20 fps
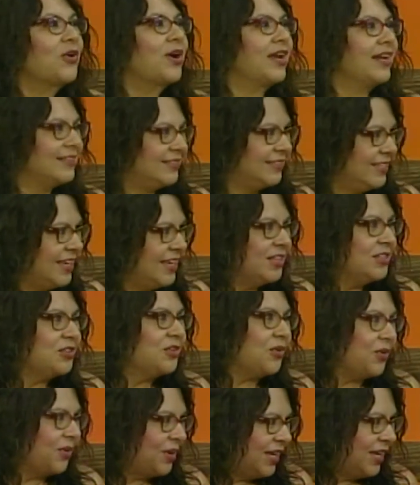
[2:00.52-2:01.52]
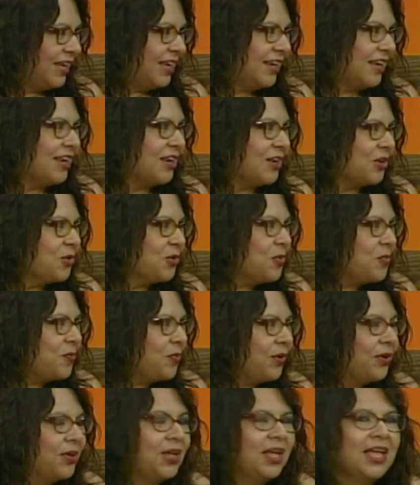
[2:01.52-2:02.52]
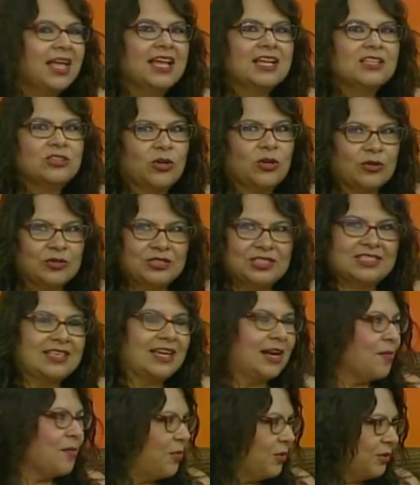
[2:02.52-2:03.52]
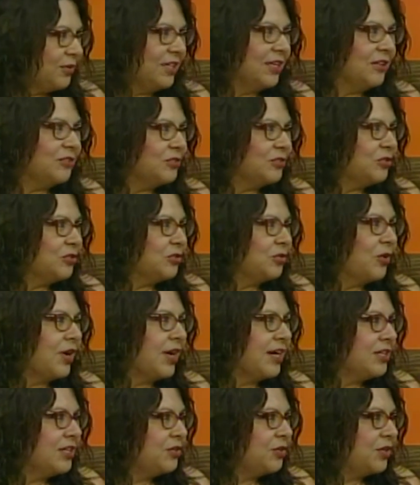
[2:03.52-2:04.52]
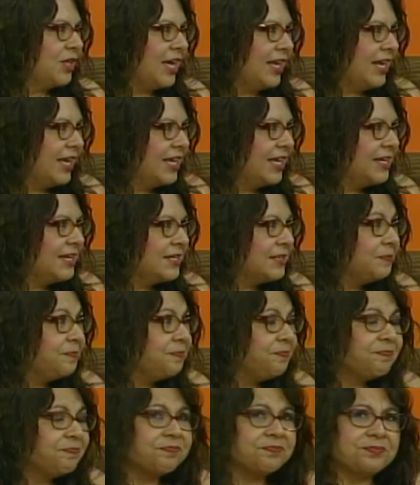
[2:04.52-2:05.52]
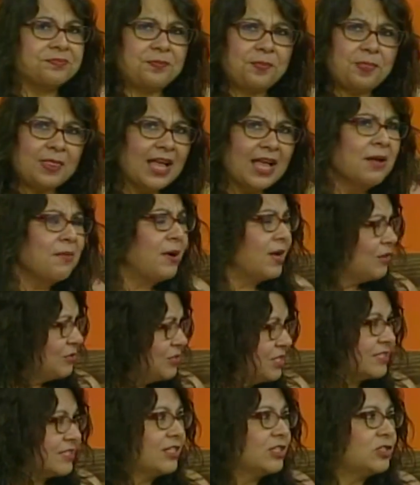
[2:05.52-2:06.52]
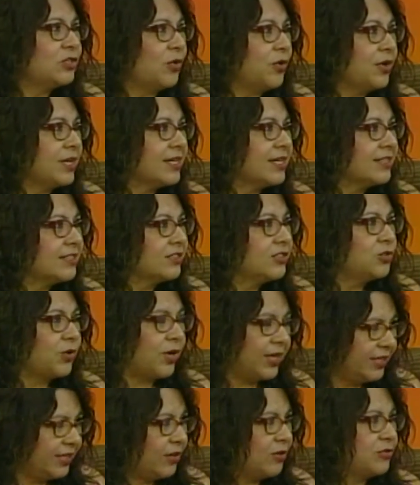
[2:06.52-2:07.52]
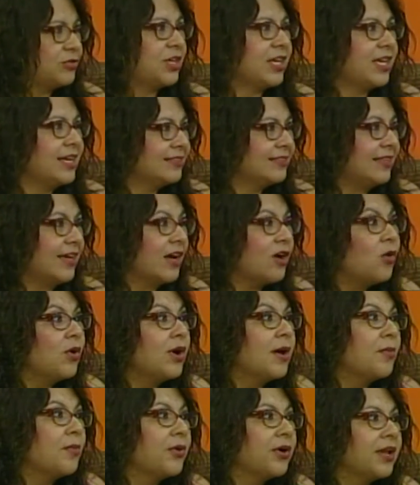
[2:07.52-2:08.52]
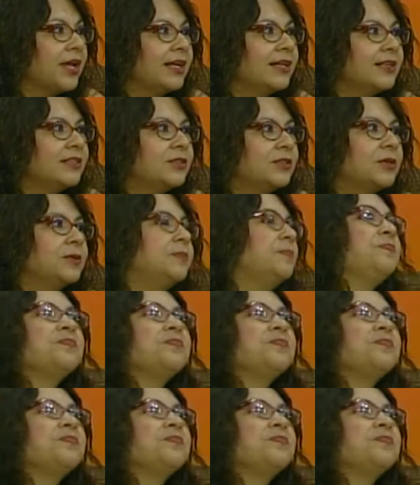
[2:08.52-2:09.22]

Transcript: creciendo el, el grupo, todos están aportando su granito de arena, hay varios escritores yucatecos que ya están colaborando,